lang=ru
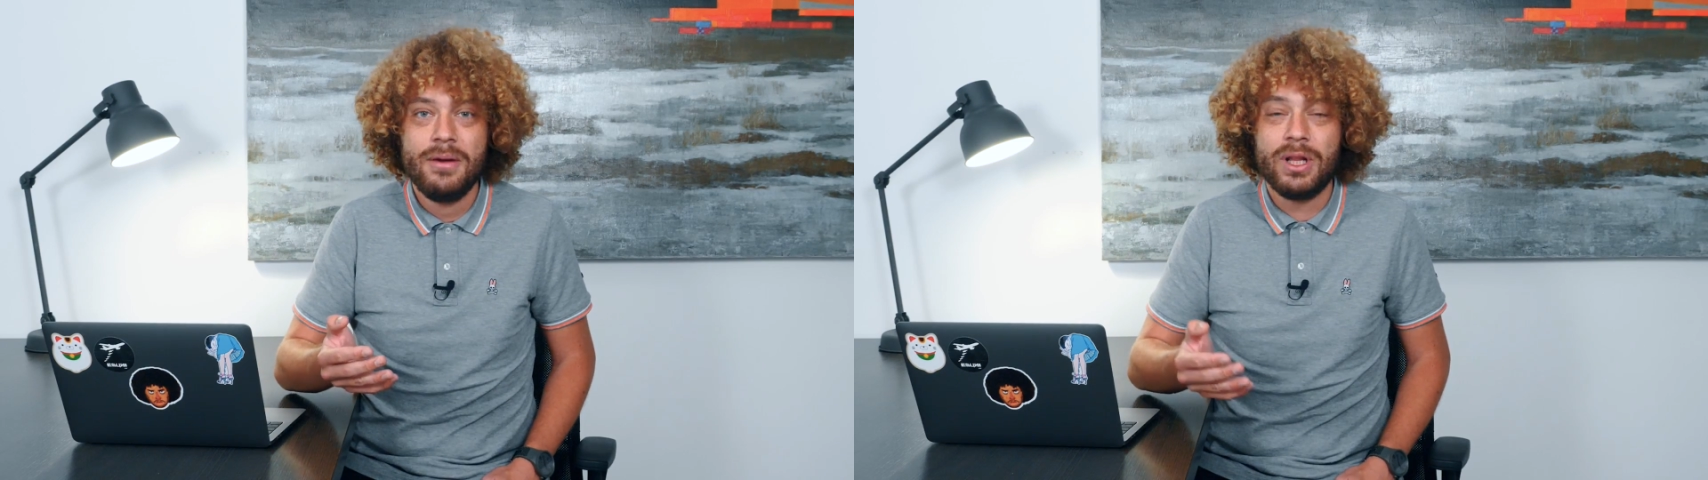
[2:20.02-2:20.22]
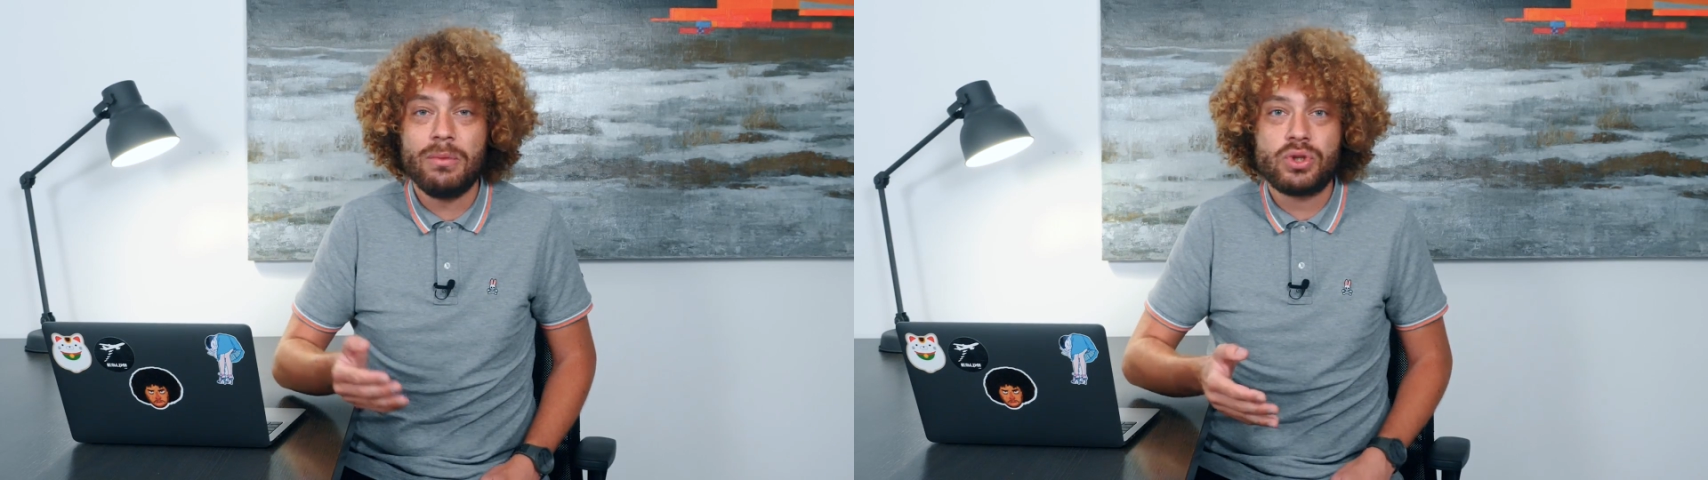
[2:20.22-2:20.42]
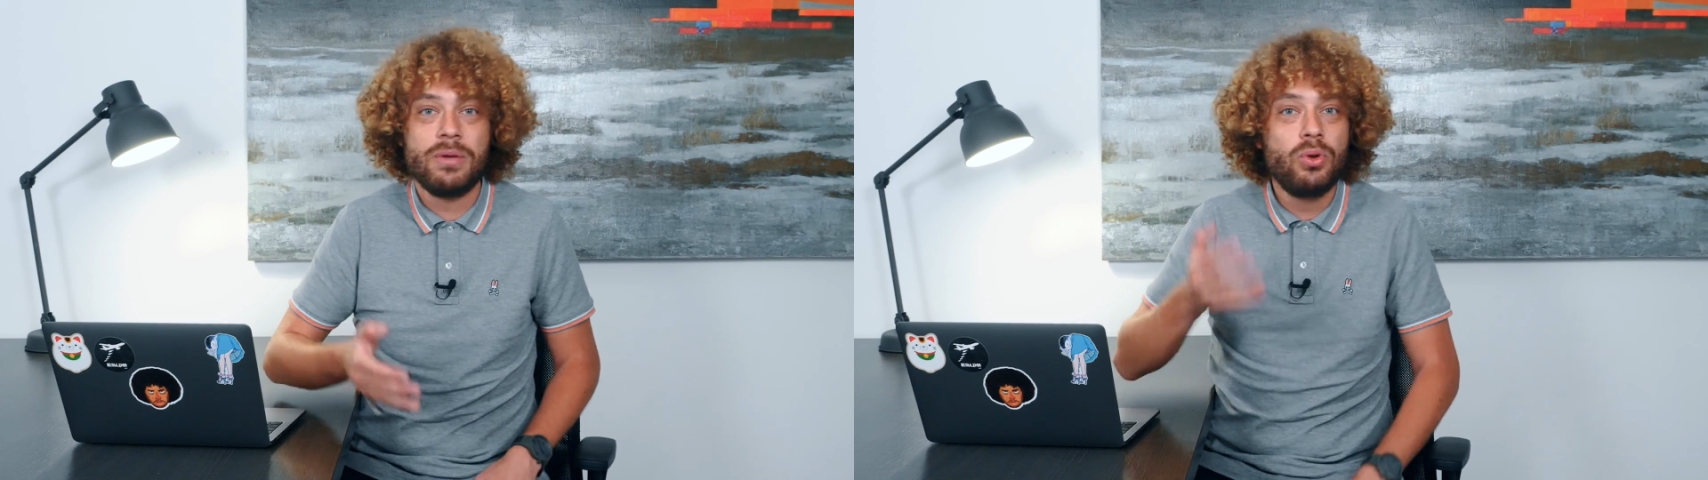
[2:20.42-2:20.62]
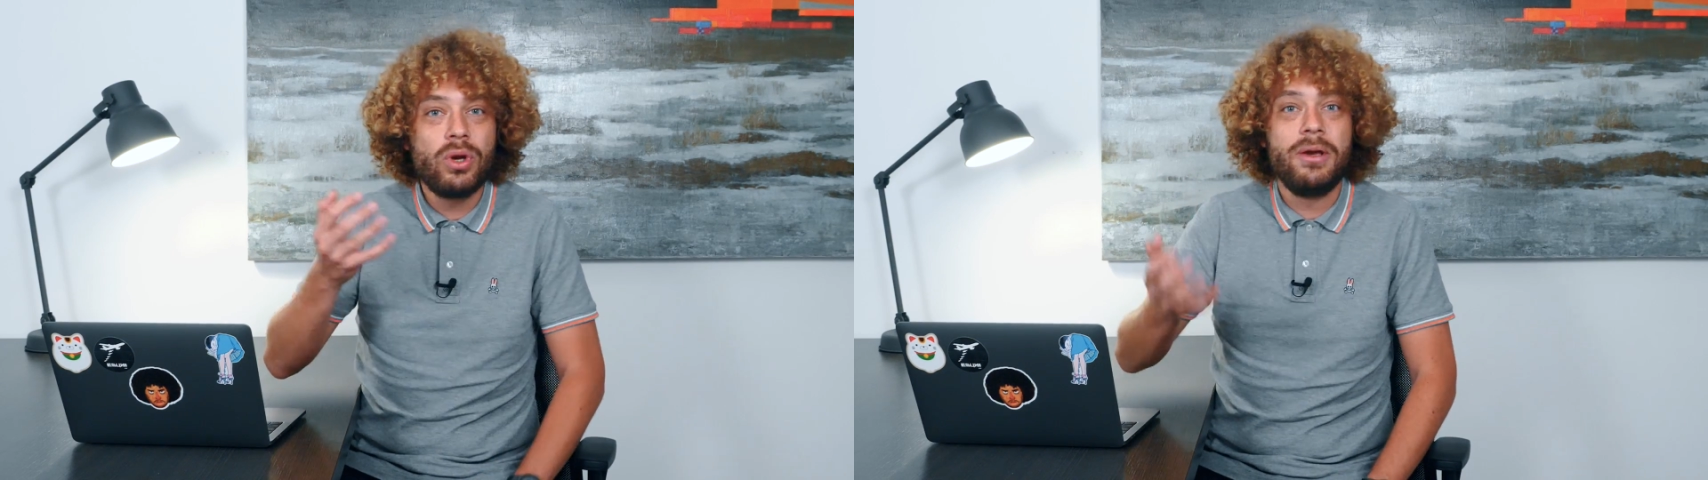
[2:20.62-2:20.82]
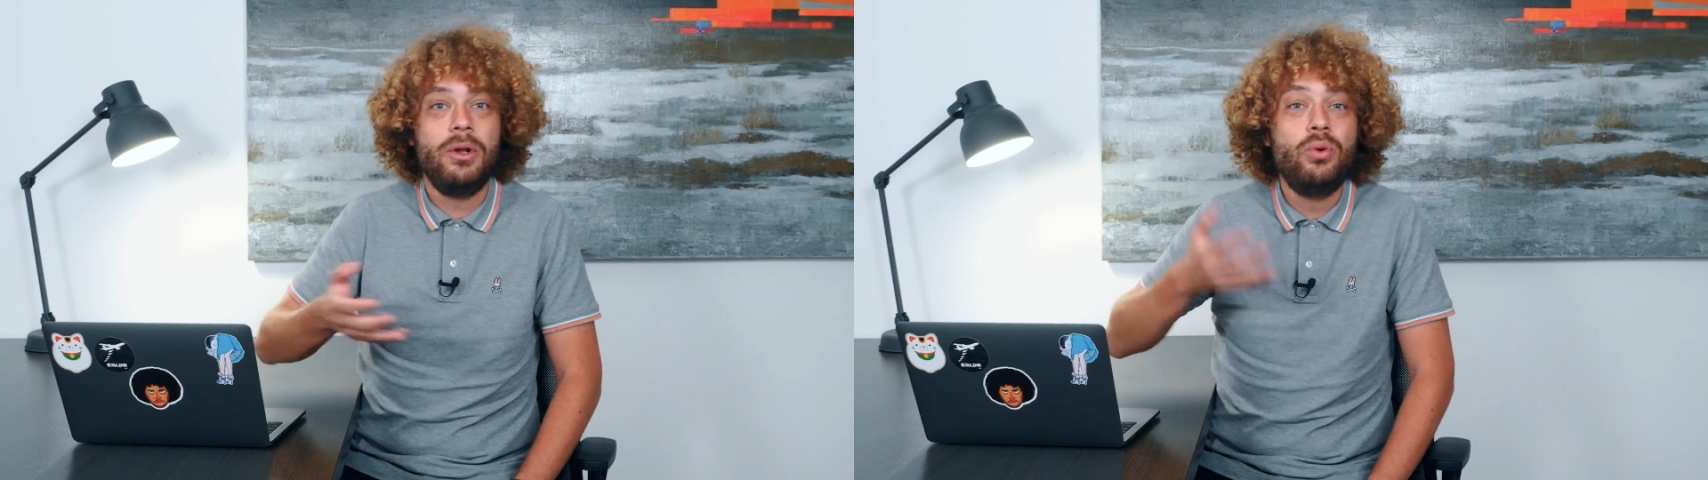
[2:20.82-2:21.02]
потому что
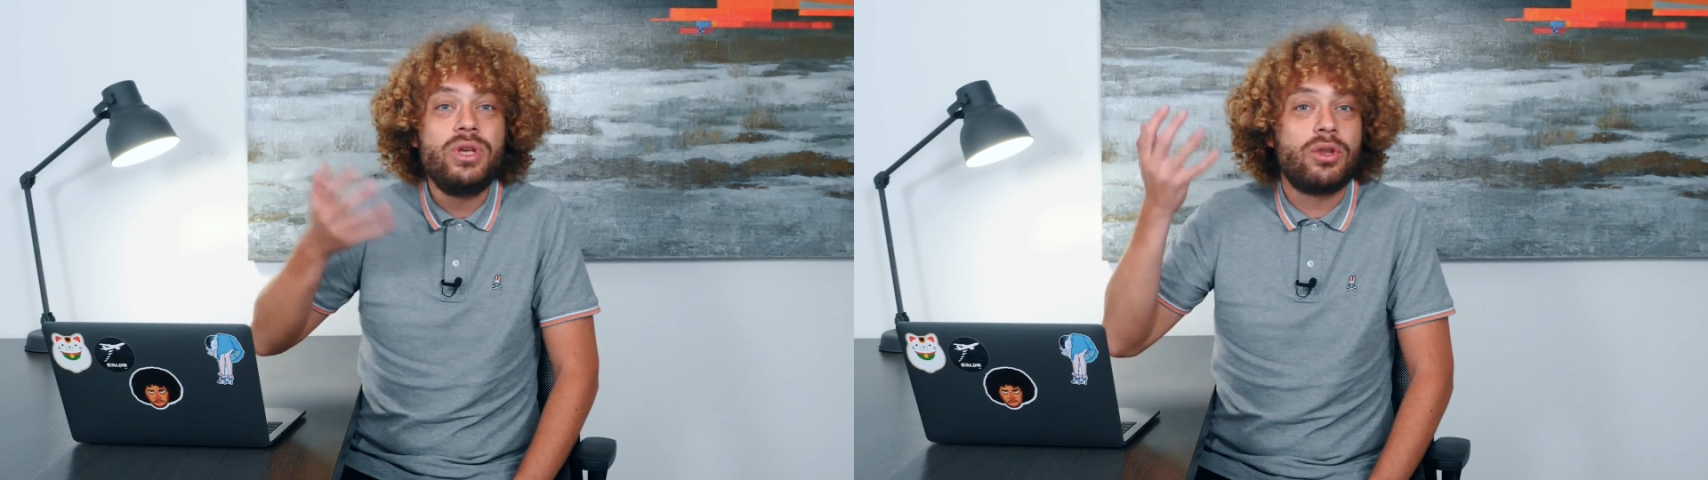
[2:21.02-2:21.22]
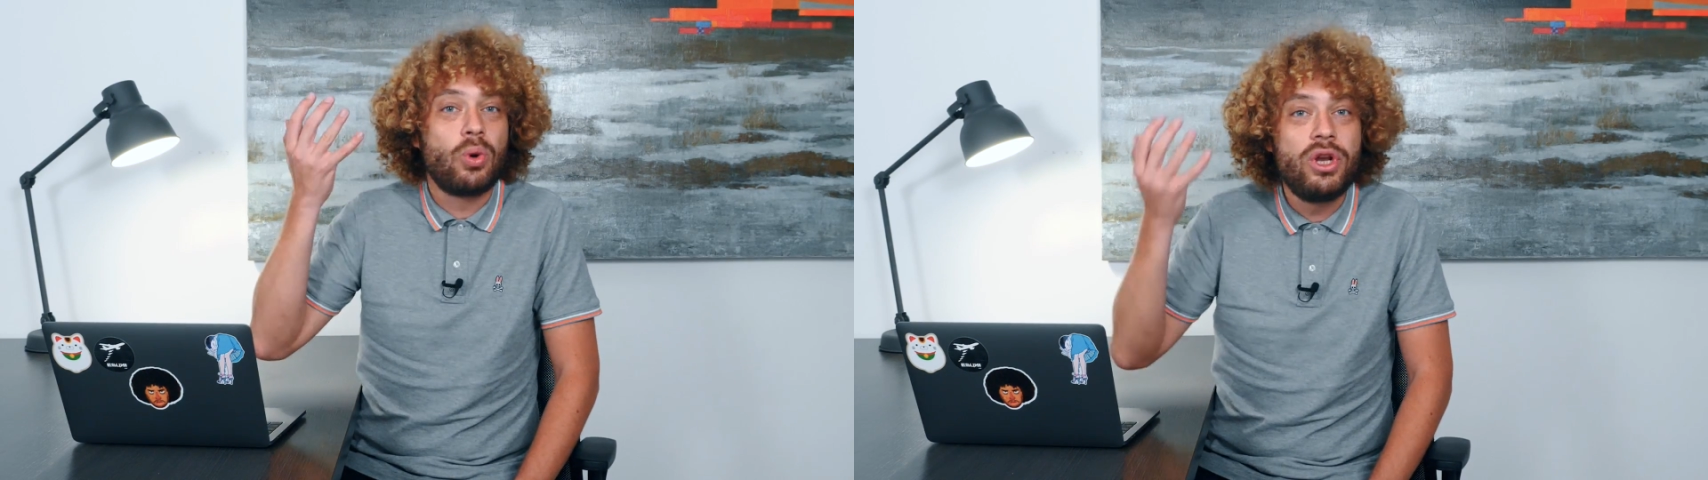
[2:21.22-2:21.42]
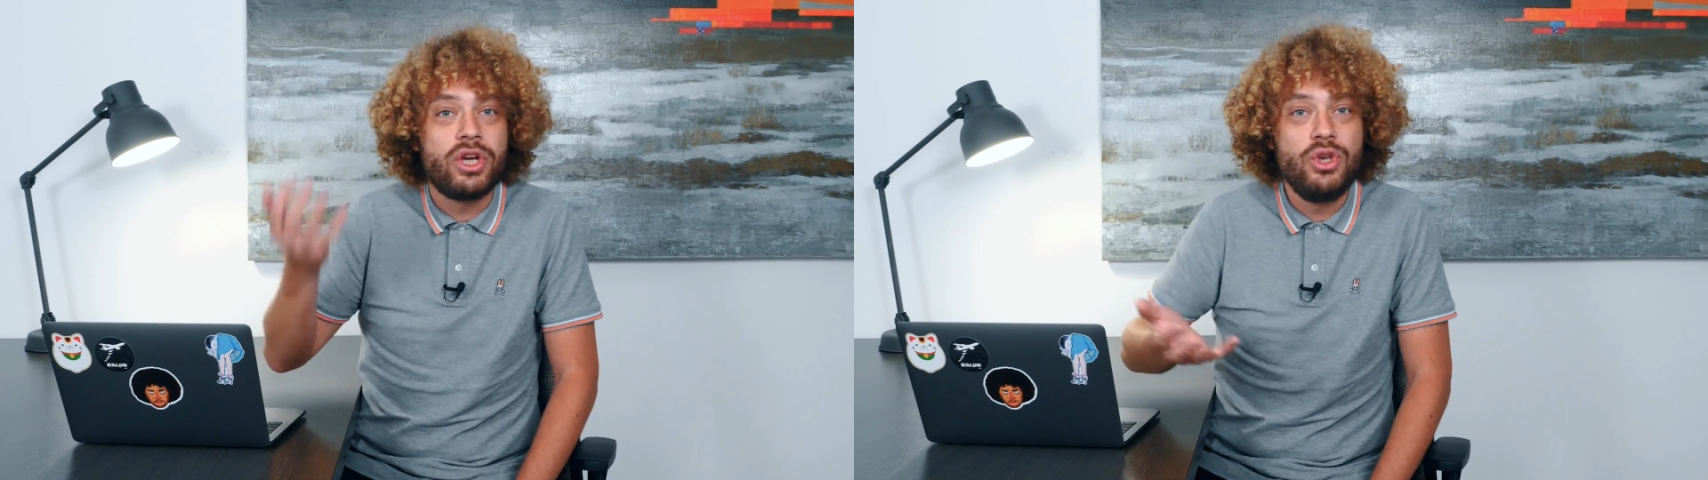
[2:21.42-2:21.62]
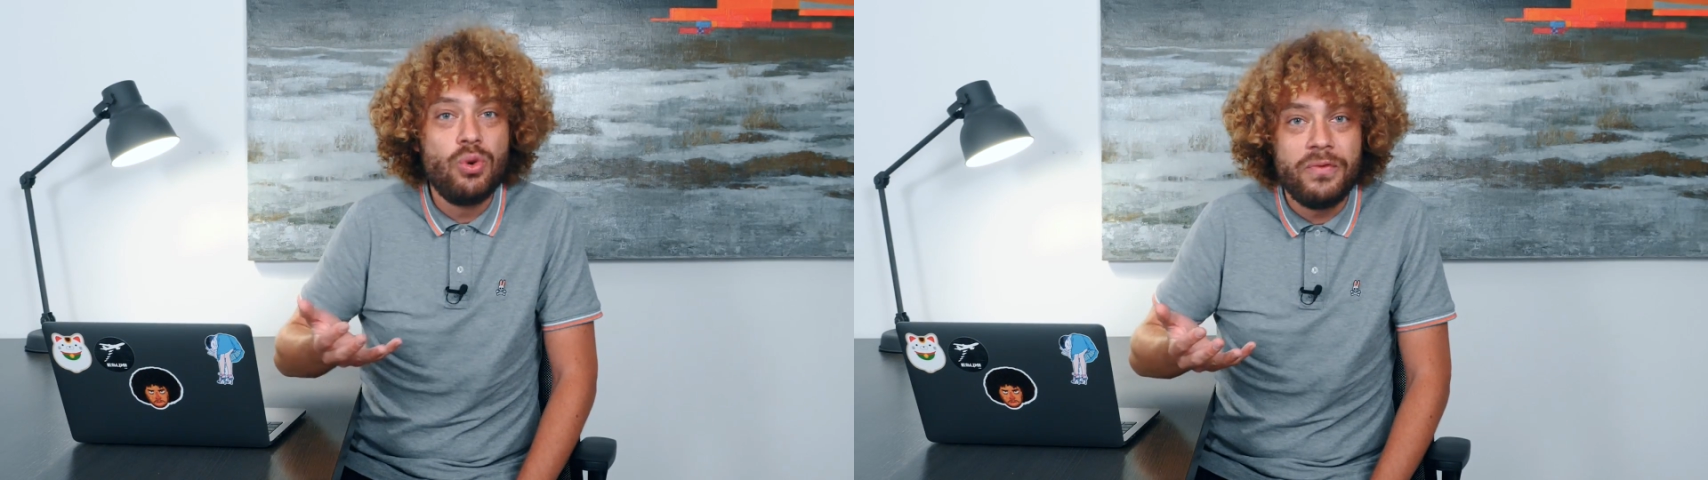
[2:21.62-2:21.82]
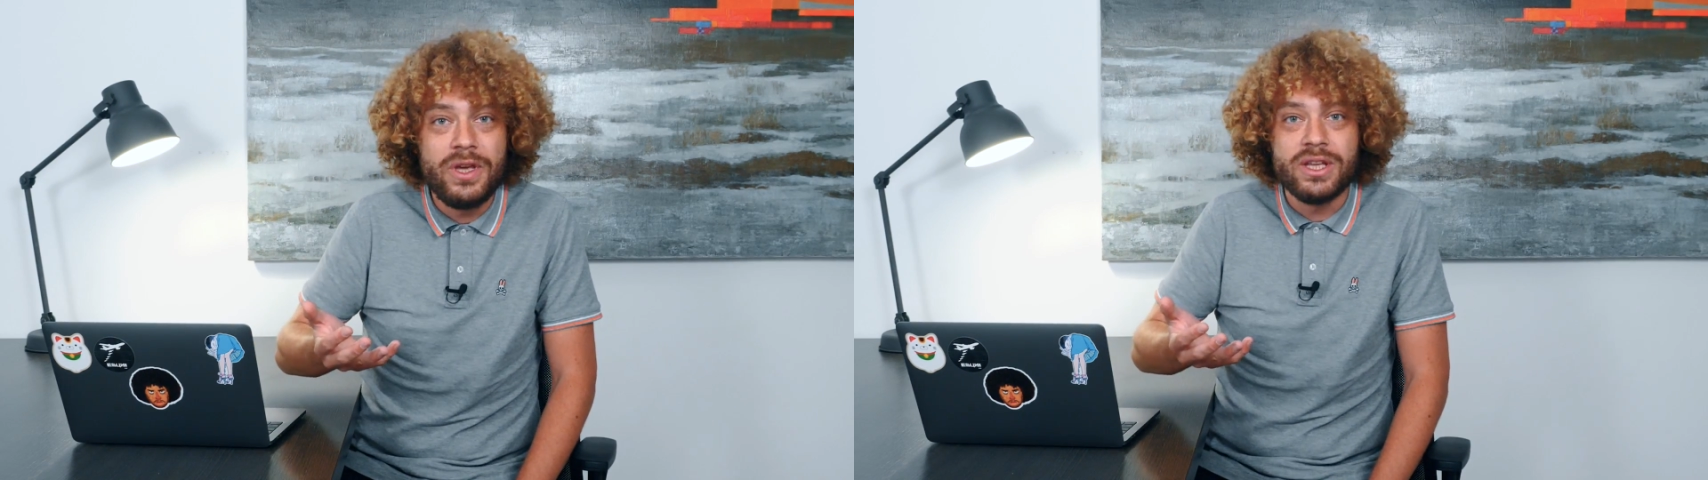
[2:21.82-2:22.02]
многие люди этот ролик не
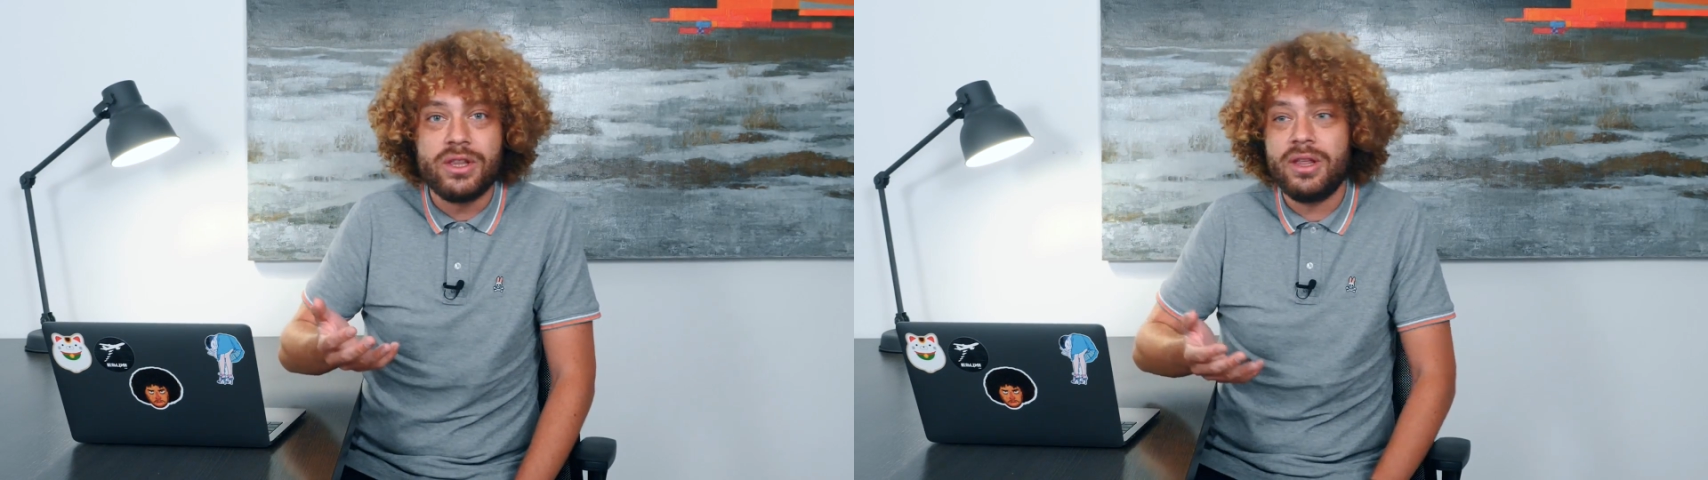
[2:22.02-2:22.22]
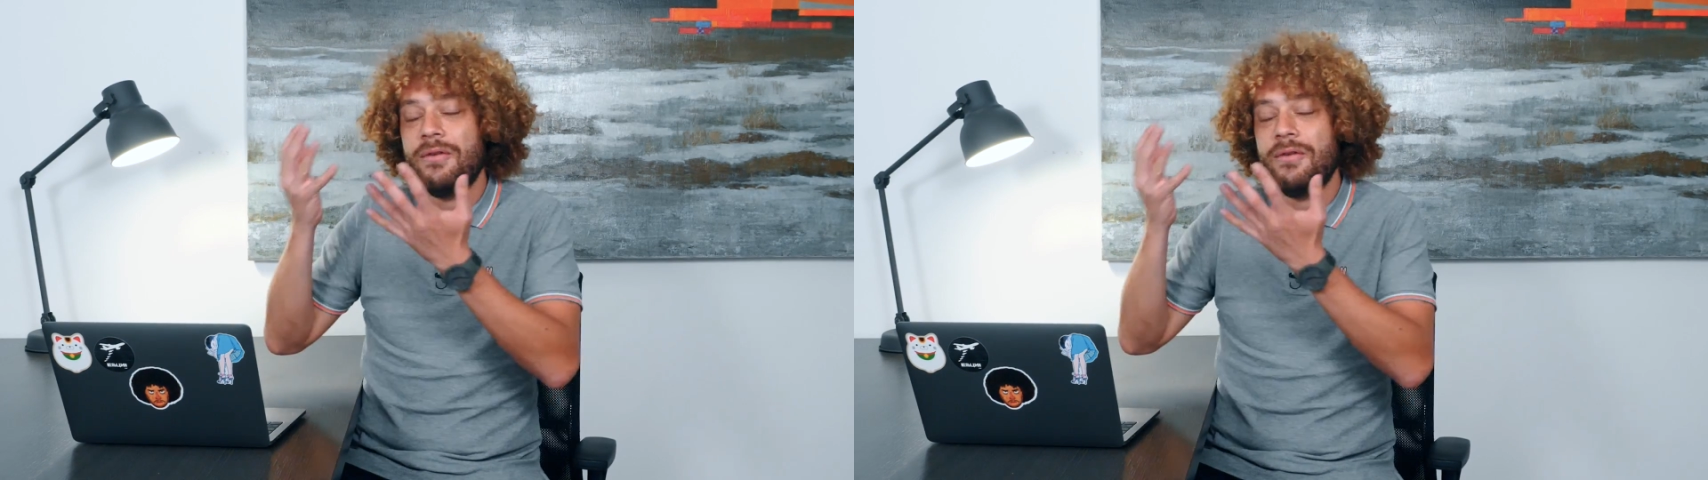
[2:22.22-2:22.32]
увидят.